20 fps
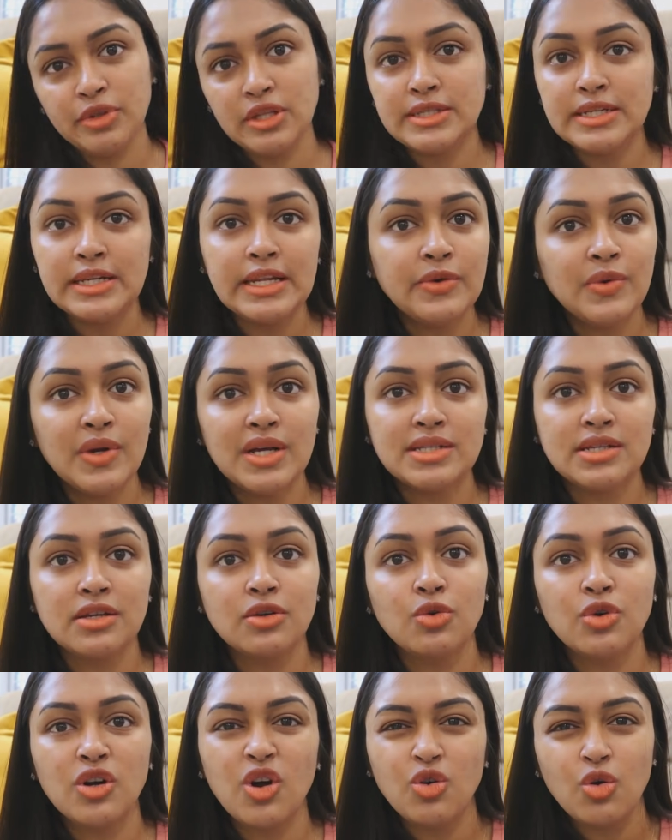లేకపోతే
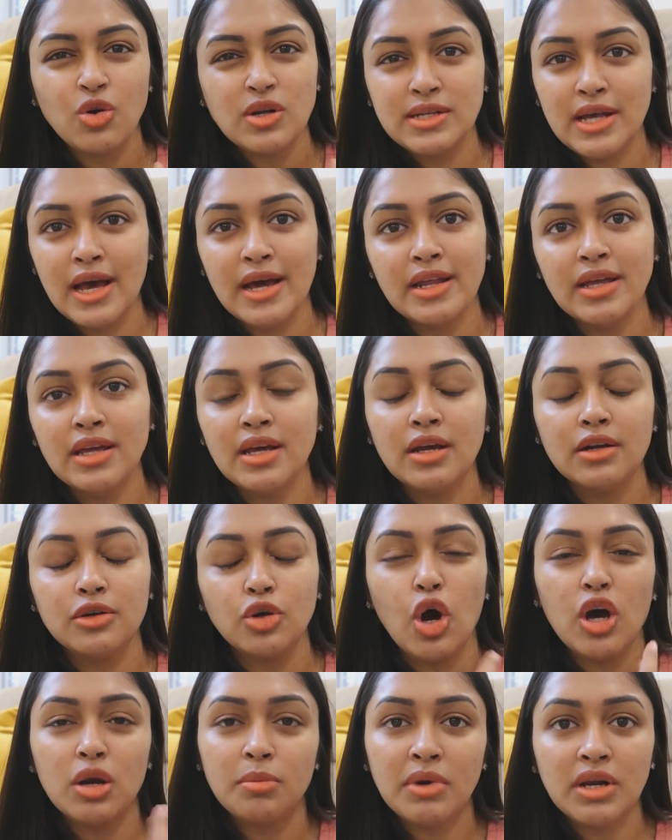స్లీవ్లెస్కి కూడా ఒక్కొక్కసారి
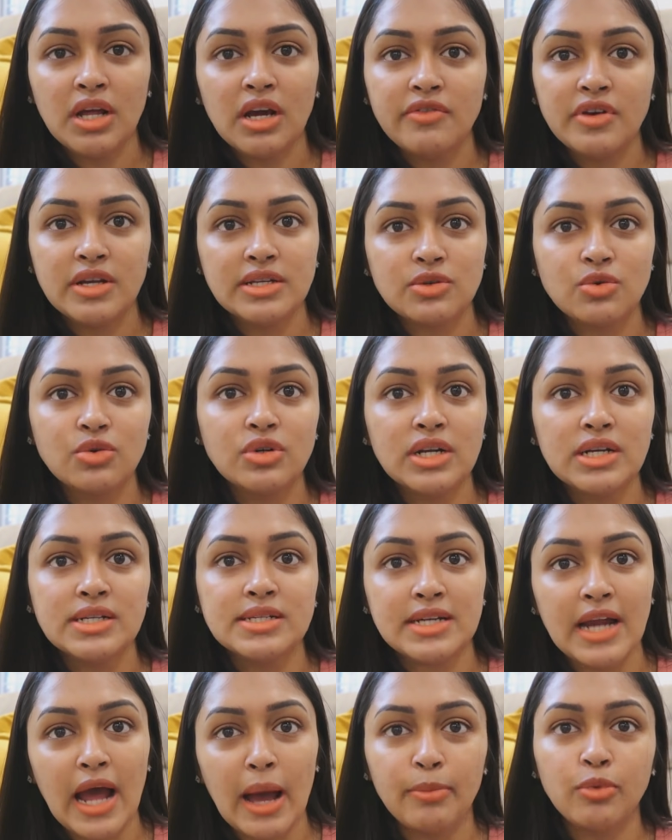నార్మల్గా వేసుకుంటే
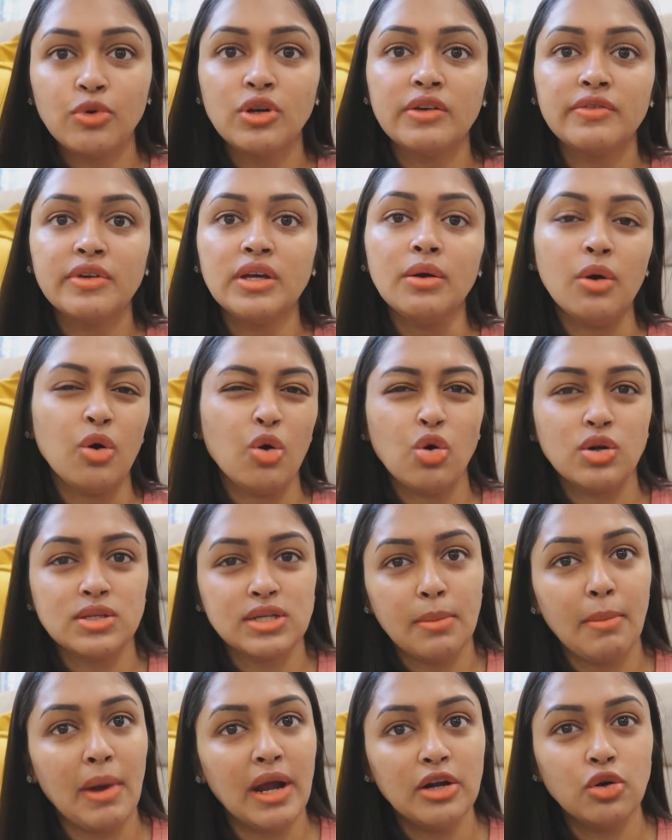స్ట్రాప్ ఉన్నవి
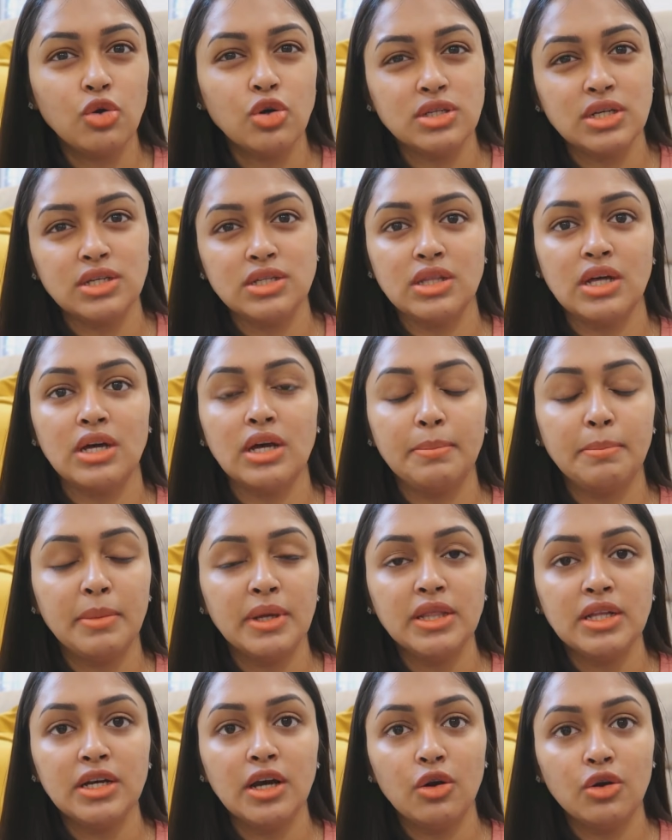ఒక్కొక్కసారి బయటకు వచ్చేస్తా
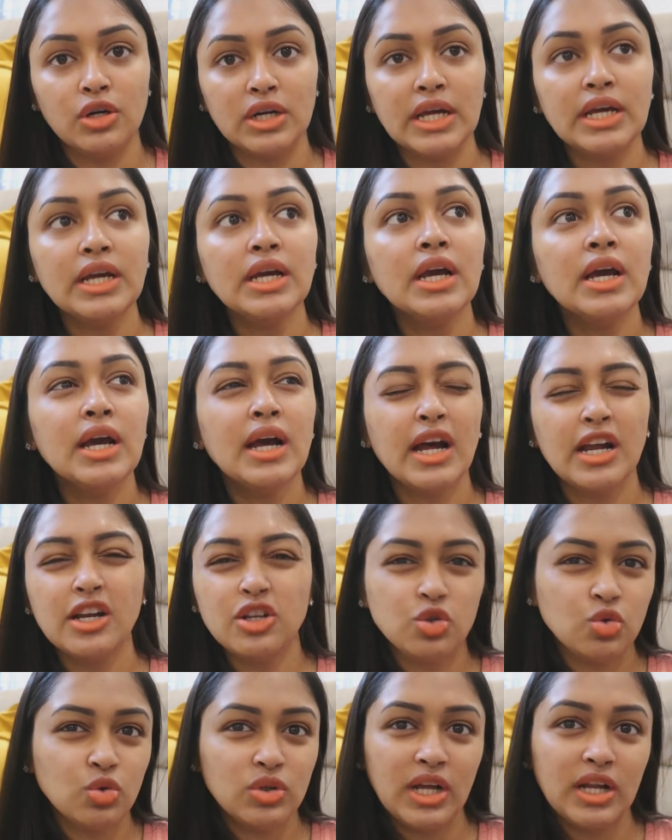ఇబ్బందిగా ఉంటాయి
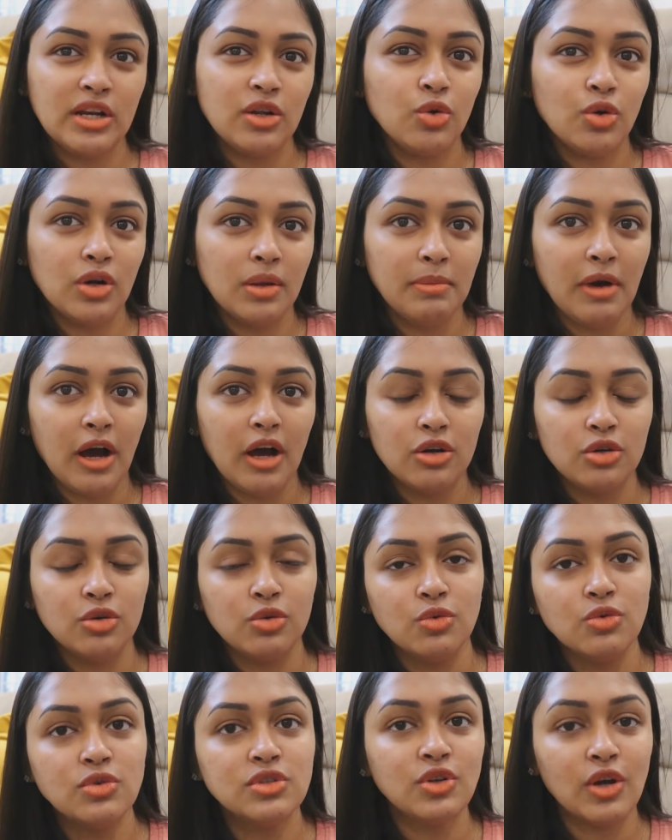అండ్ చూడడానికి కూడా
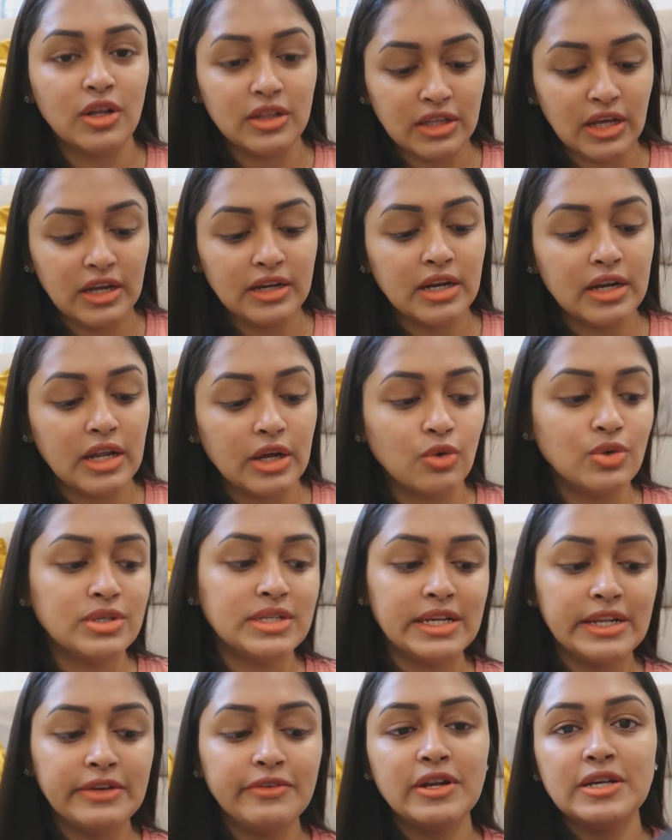బాగోవు సో అందుకని నేను ఎక్కువ
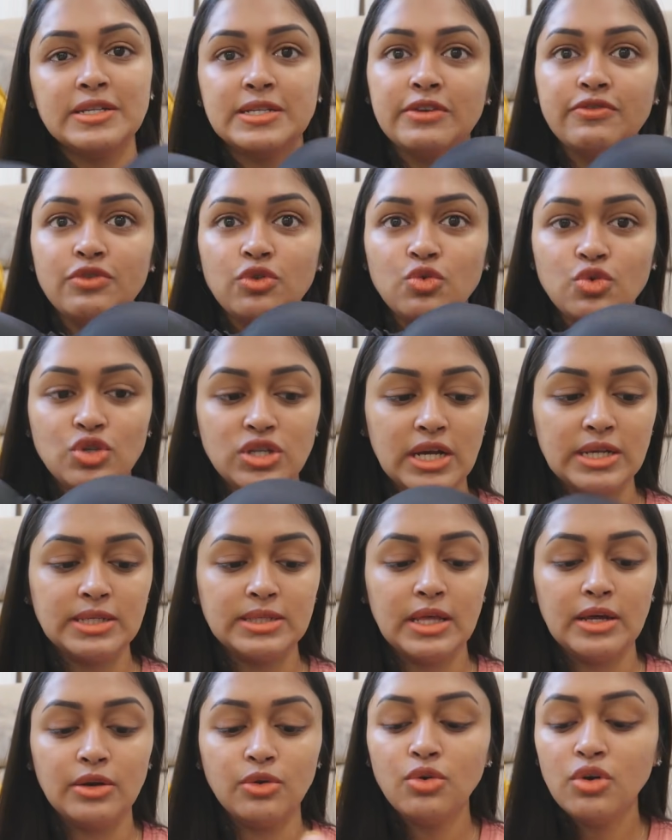స్లీవ్లెస్కి యూజ్
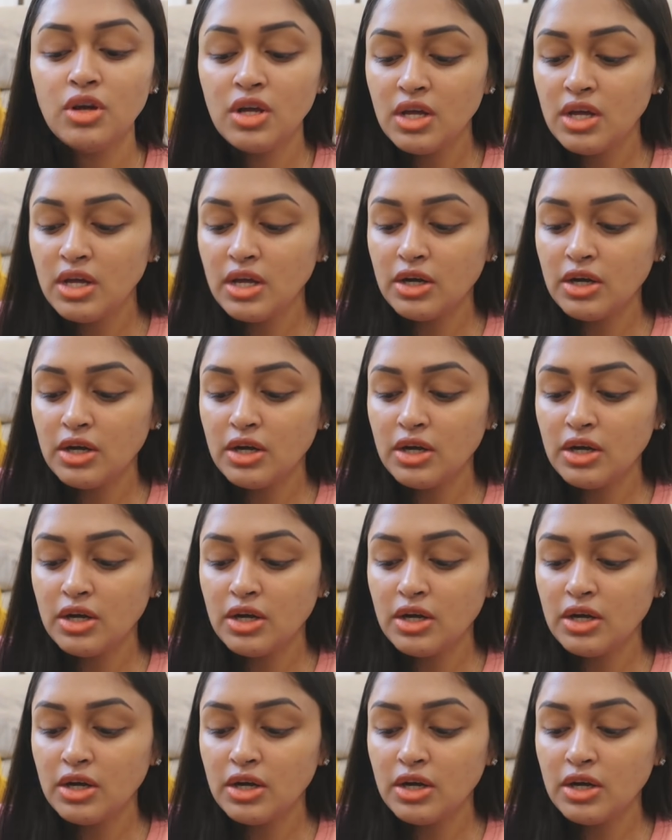చేస్తాను